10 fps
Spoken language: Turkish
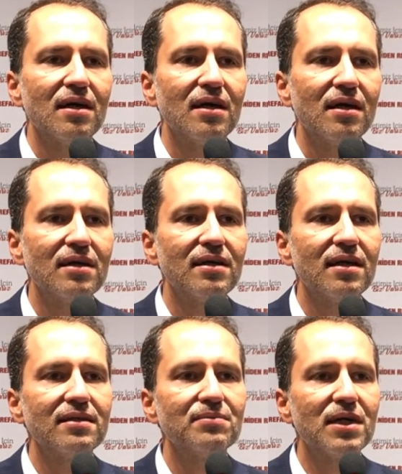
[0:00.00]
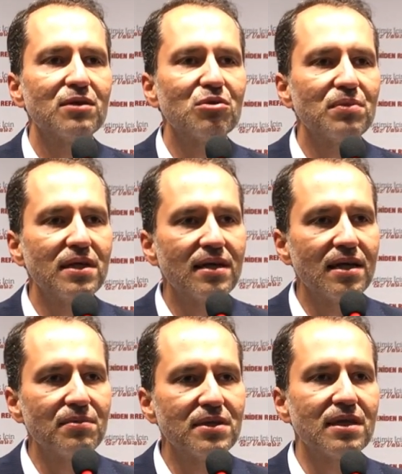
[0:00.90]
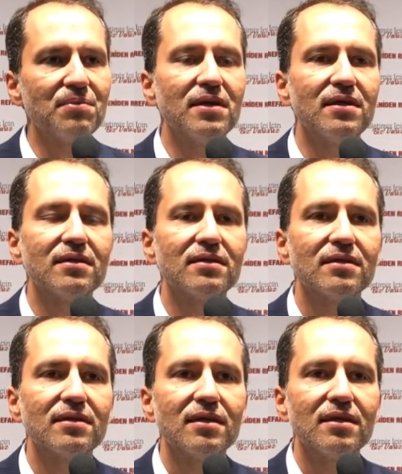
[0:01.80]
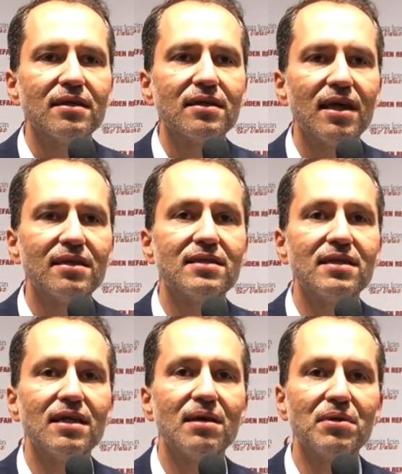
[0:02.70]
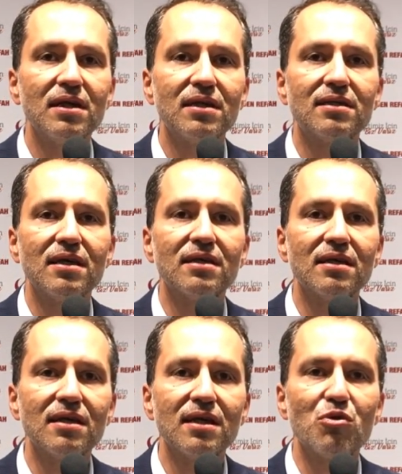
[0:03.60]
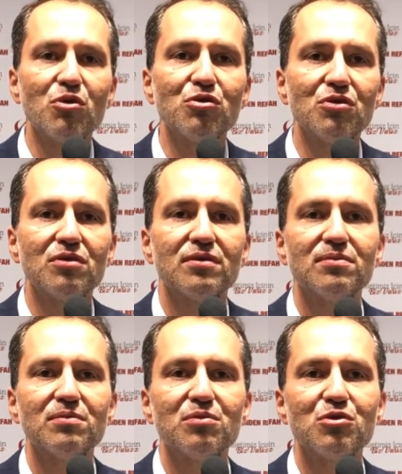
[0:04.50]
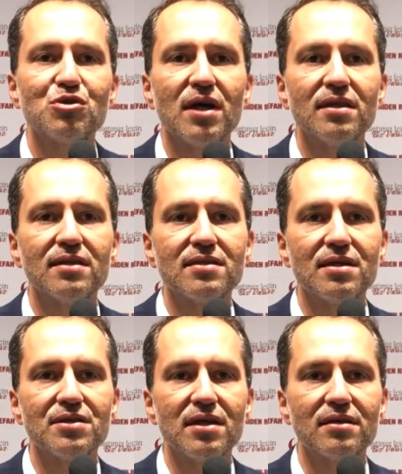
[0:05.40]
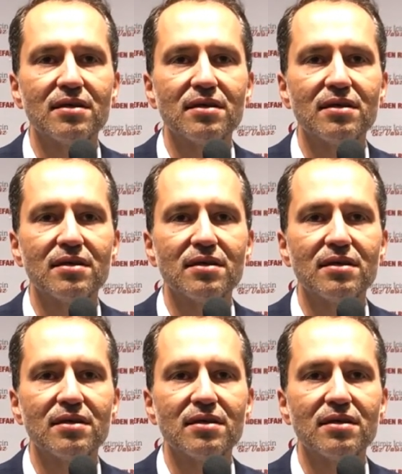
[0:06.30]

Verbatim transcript: Aynen merhum liderimiz gibi kendisiyle birlikte yıllar boyu bu şanlı sancağı